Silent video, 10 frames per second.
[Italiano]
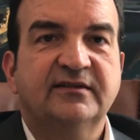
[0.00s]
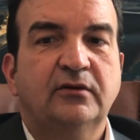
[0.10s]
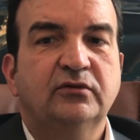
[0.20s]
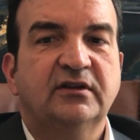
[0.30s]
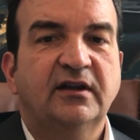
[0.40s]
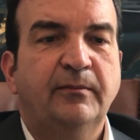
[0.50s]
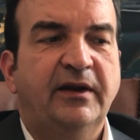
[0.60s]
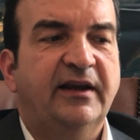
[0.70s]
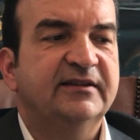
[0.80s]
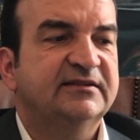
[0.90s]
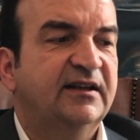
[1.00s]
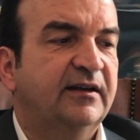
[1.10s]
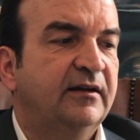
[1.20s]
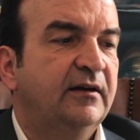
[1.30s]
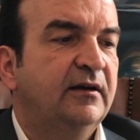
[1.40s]
salute e del
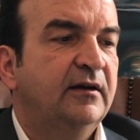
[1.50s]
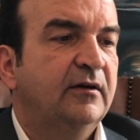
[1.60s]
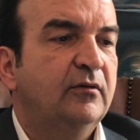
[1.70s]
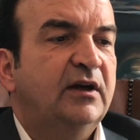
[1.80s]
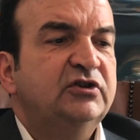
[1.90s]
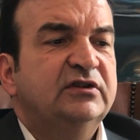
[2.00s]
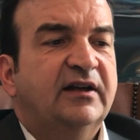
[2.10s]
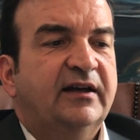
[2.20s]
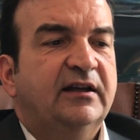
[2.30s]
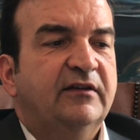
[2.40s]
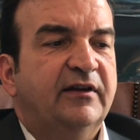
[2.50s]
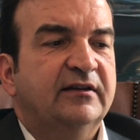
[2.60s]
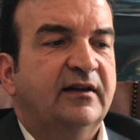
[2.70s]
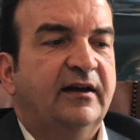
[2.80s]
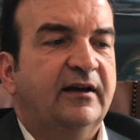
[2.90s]
benessere, una città che
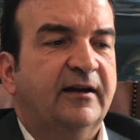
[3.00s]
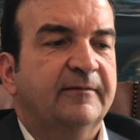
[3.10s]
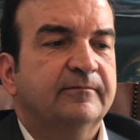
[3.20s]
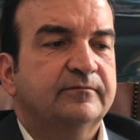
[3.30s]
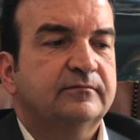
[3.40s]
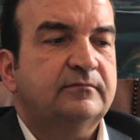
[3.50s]
diventa anche